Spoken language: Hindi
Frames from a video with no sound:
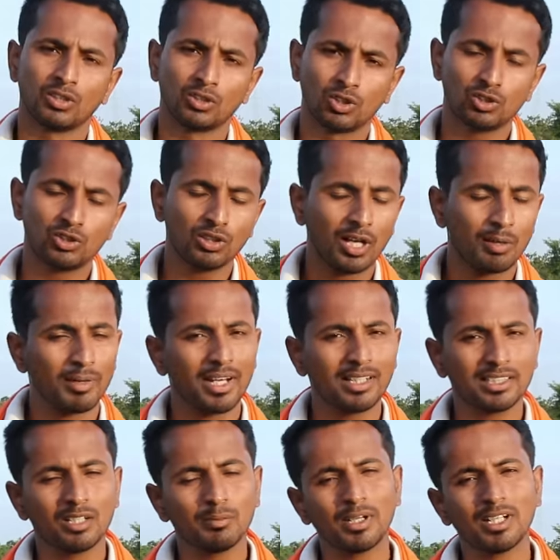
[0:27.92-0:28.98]
तो दोस्तों हमारा
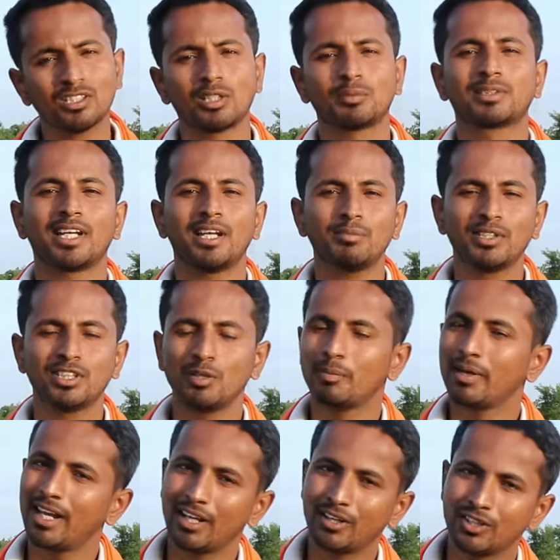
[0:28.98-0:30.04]
चैनल पहले सब्सक्राइब कीजिए
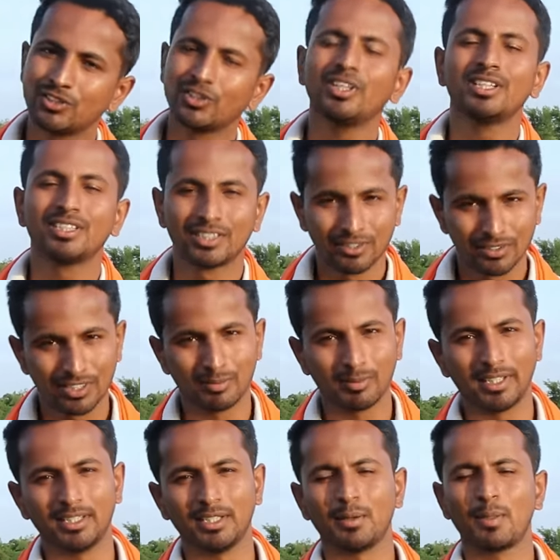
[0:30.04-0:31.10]
बेल आइकन जो है ज़रूर
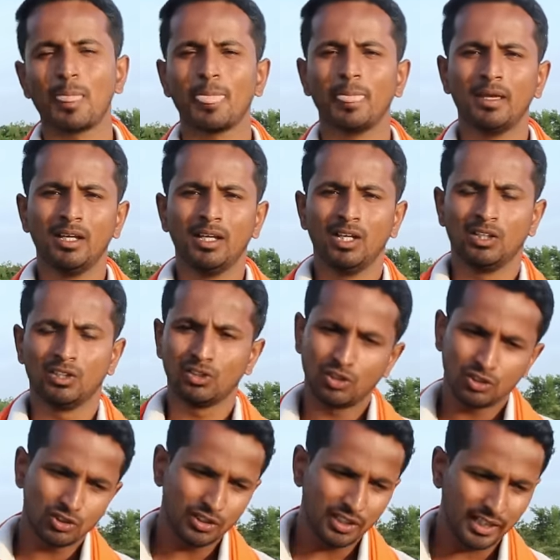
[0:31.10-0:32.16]
दबाइए तो
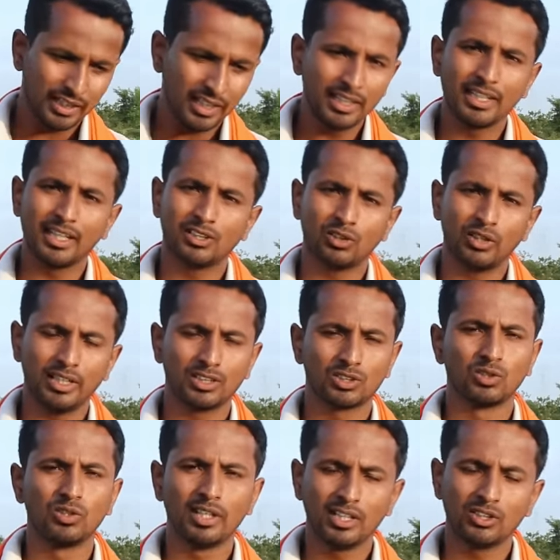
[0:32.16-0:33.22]
दोस्तों देखिए ये जो है ये
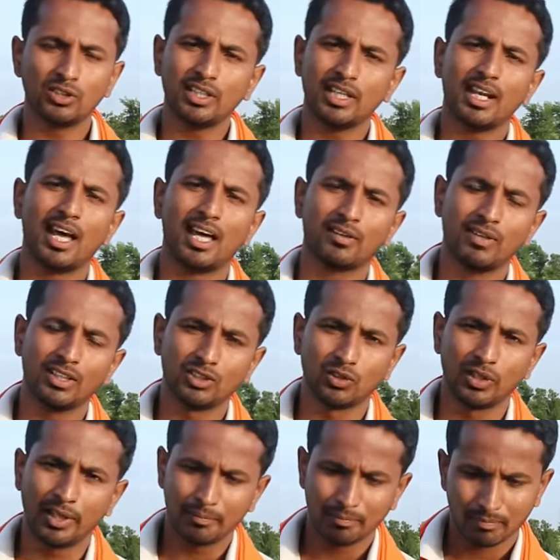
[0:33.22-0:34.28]
सुंडी जो ये लार्वा
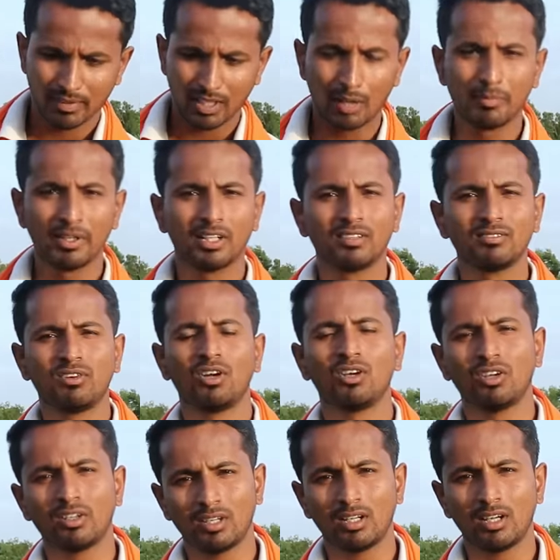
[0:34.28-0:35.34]
जो है अमेरिकन
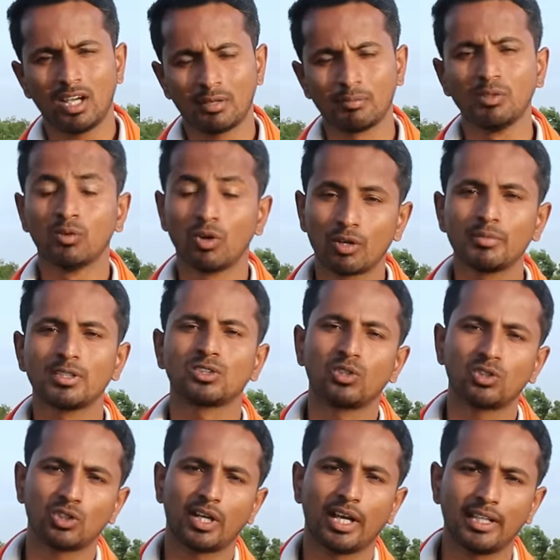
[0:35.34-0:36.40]
फॉल और आर्मी वर्म
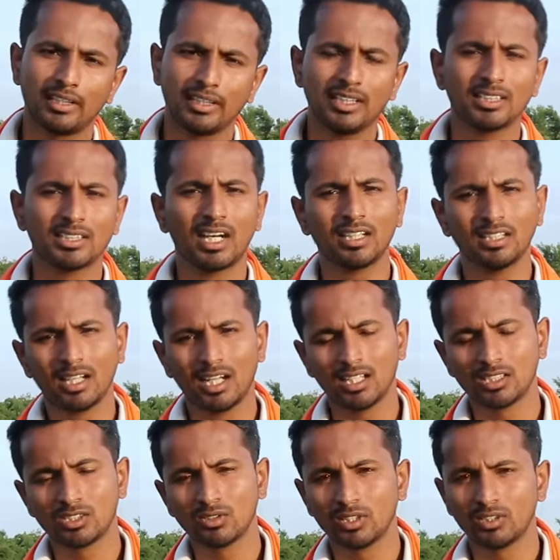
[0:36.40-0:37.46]
इसको जो कहते हैं ये स्टार्ट
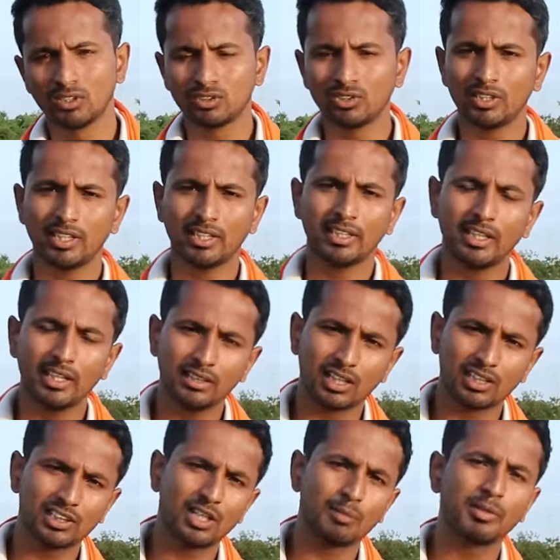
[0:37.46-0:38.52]
कहाँ से हुआ दोस्तों देखिए ये
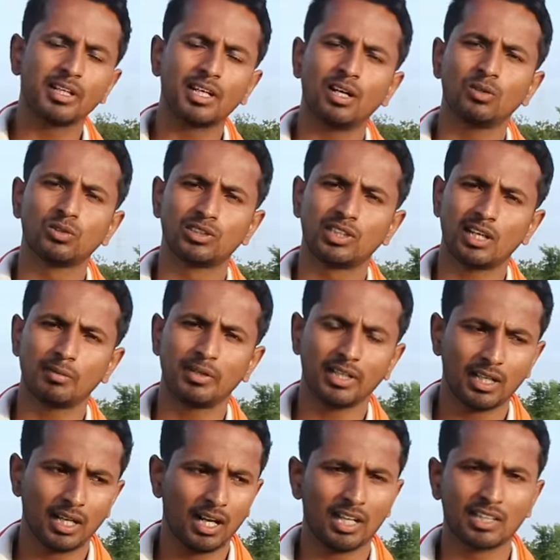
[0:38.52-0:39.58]
दक्षिण अमेरिका उत्तर
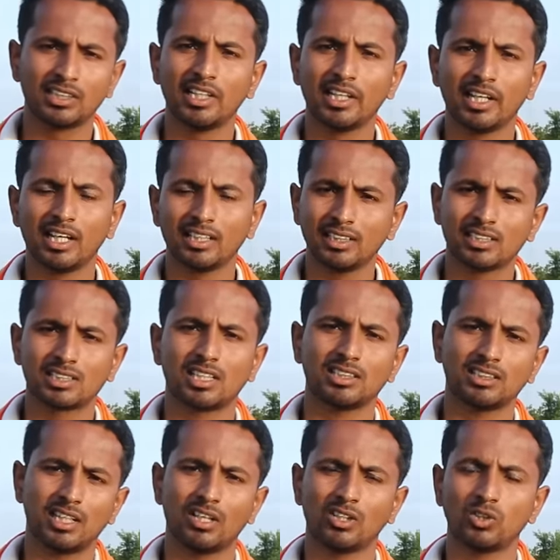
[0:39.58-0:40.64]
अमेरिका अर्जेंटीना से इसका
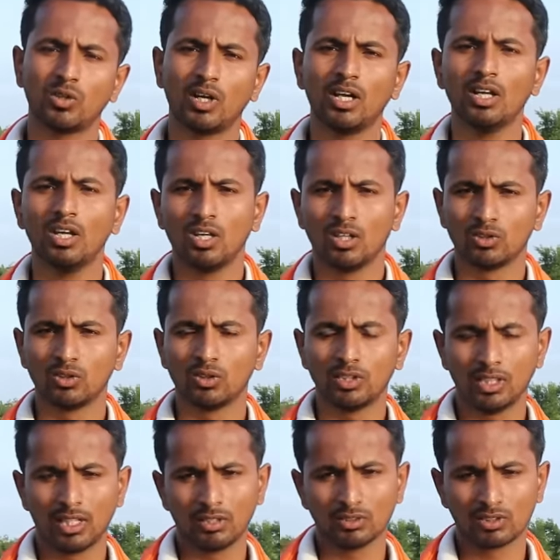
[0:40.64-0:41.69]
स्टार्ट हुआ दो
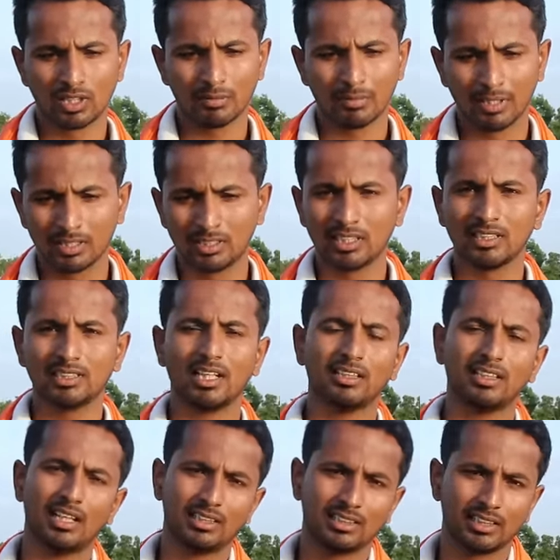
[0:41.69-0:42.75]
उसके छः
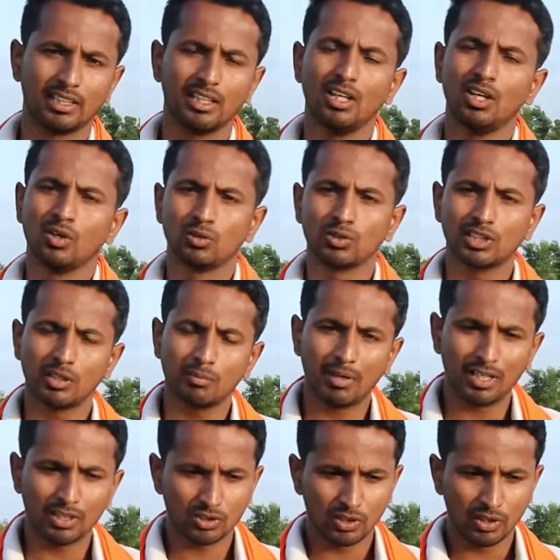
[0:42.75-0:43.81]
सात आठ से उसके
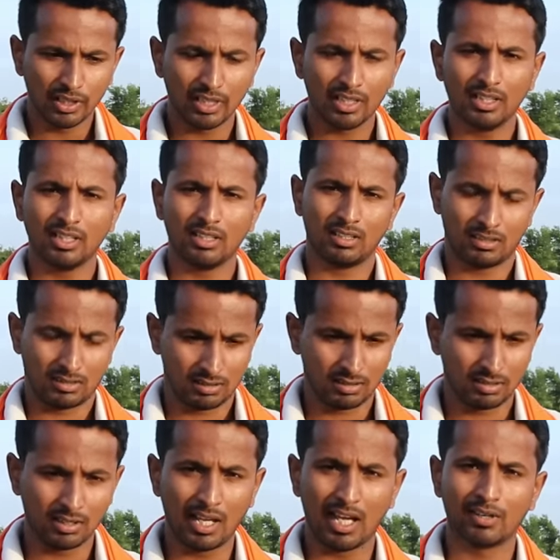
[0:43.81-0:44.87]
बाद जो है ये
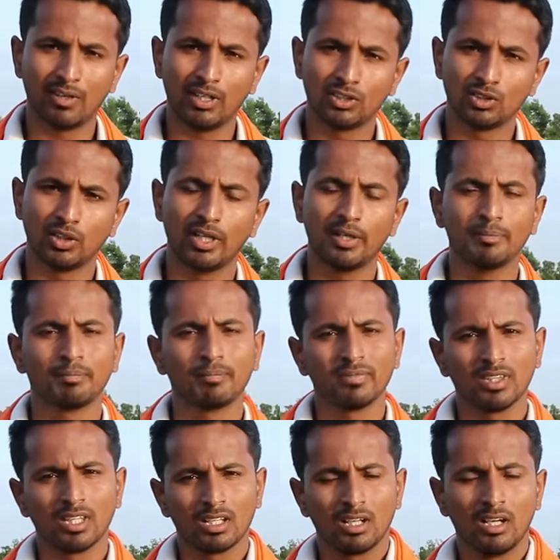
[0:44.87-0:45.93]
लार्वा जो है
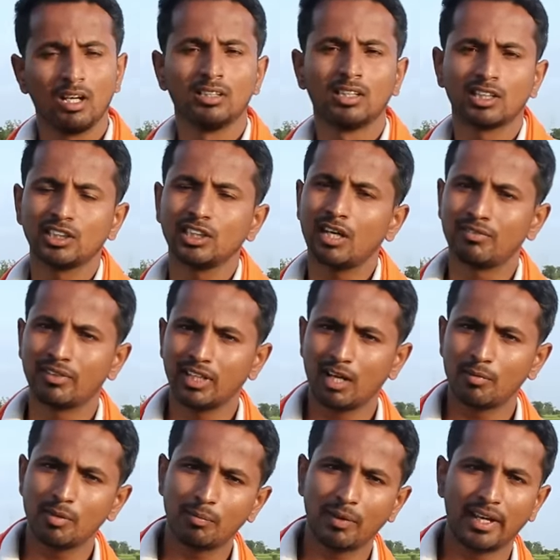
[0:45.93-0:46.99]
दक्षिण
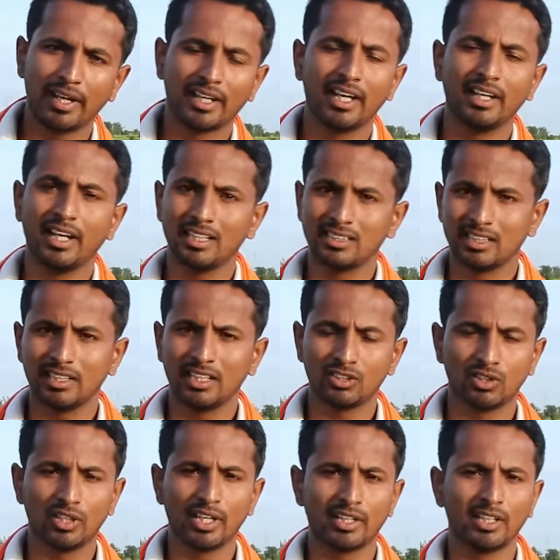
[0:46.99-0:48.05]
अफ्रीका में पाया गया नाइजीरिया
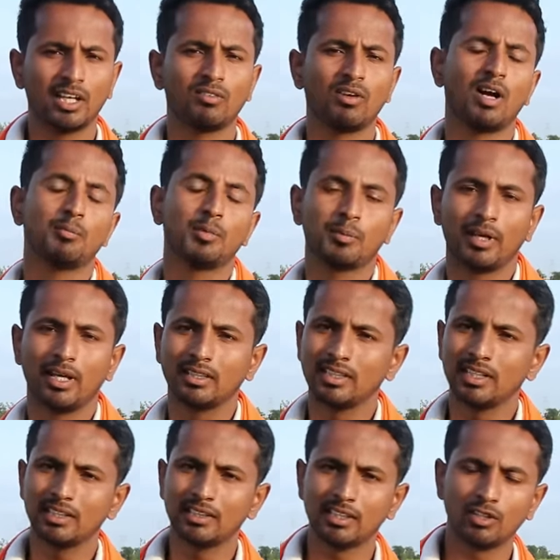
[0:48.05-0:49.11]
जो एरिया है वहाँ पर पाया
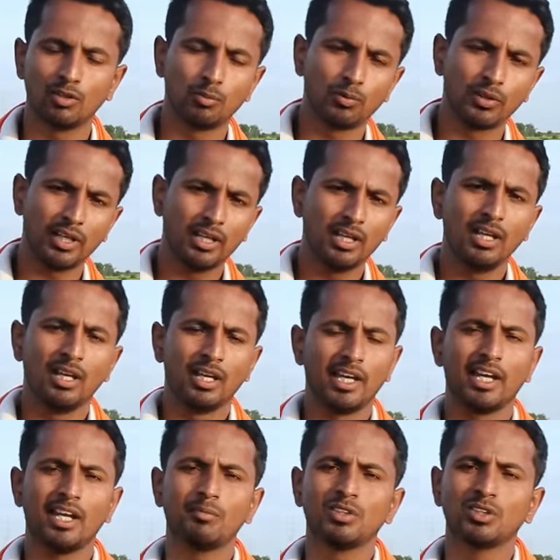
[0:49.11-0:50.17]
धीरे धीरे वो पूरे
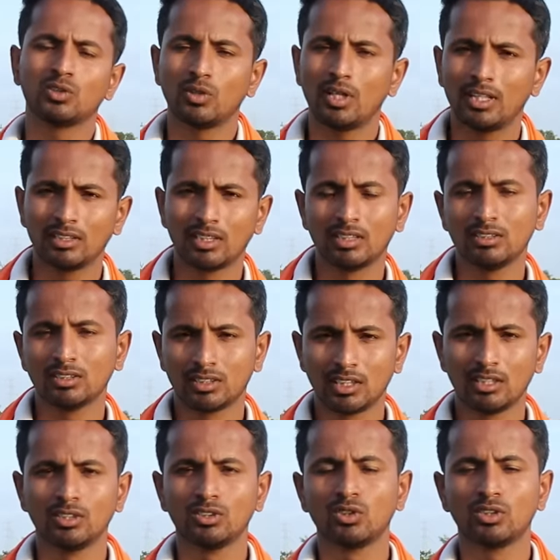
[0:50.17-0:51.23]
एरिया में सोलह
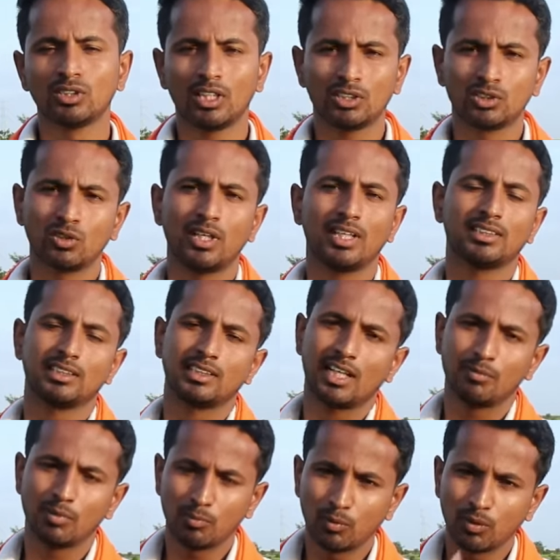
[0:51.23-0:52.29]
सन दो
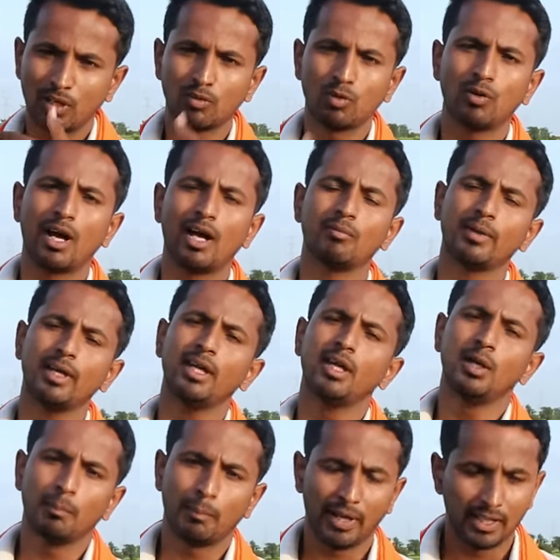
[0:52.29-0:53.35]
हज़ार में पूरा वो वहाँ पर
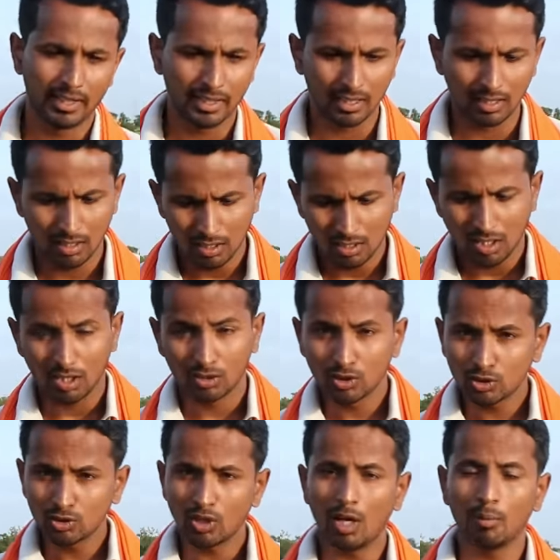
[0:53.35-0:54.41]
फैल गया
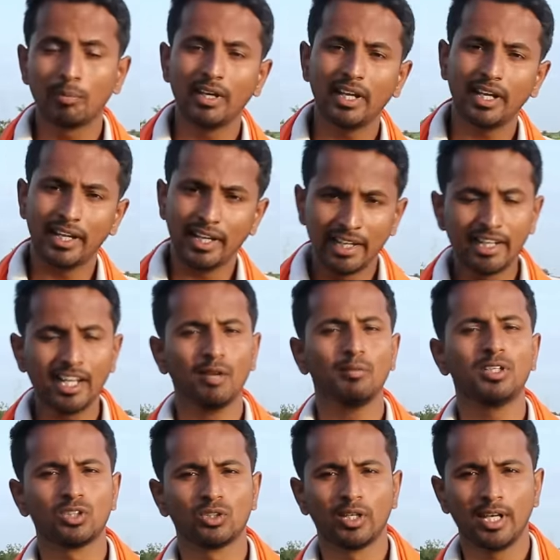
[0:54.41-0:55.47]
दोस्तों अपने इंडिया
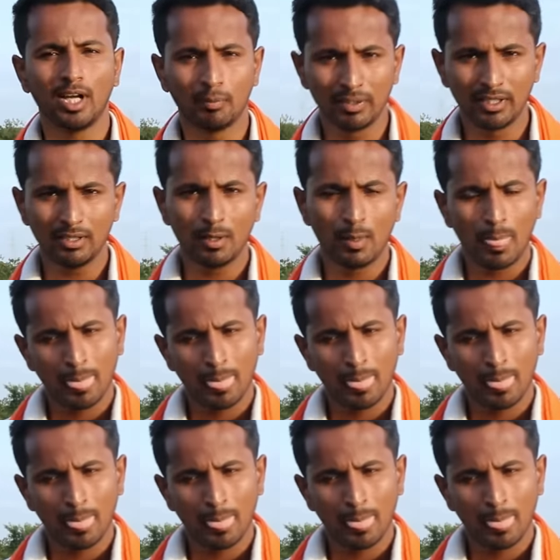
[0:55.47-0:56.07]
में जो है अभी